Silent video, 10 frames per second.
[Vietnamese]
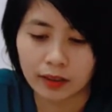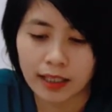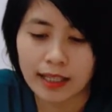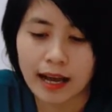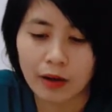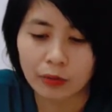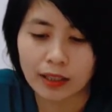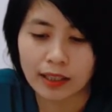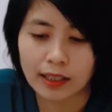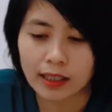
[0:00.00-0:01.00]
khi nào
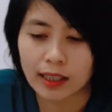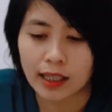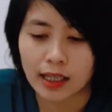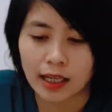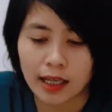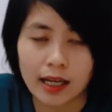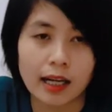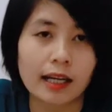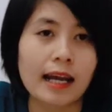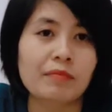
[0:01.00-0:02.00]
thì
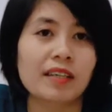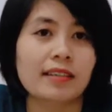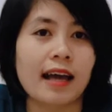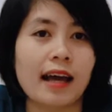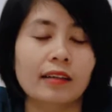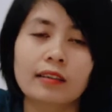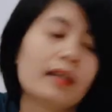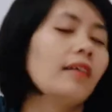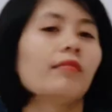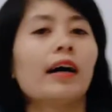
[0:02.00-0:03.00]
à, làm triệt sản
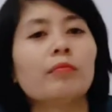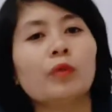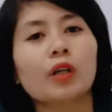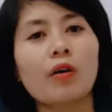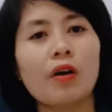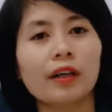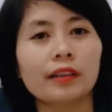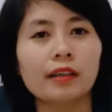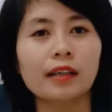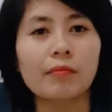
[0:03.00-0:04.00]
và một câu hỏi
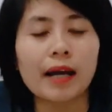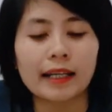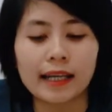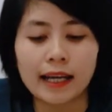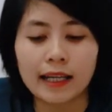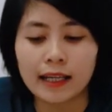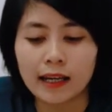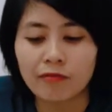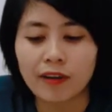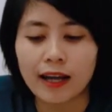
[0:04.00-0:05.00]
nữa các bạn ấy hay
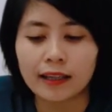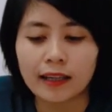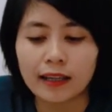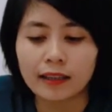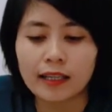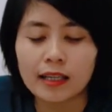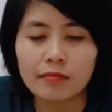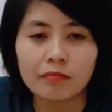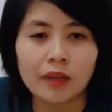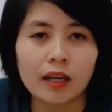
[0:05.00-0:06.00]
gặp phải đấy là khi
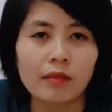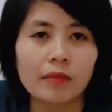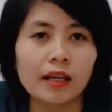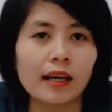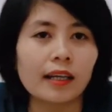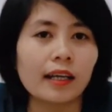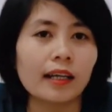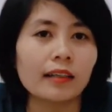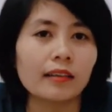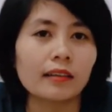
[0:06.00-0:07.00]
mình hay hay
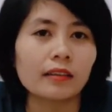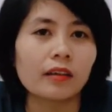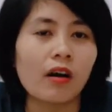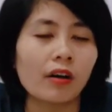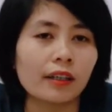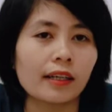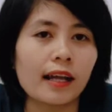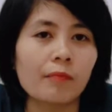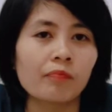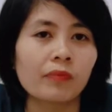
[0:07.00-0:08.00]
được hỏi đấy
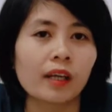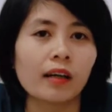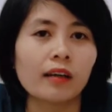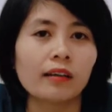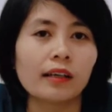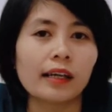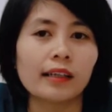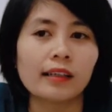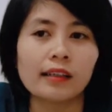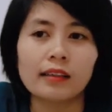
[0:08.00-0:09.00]
là à, cái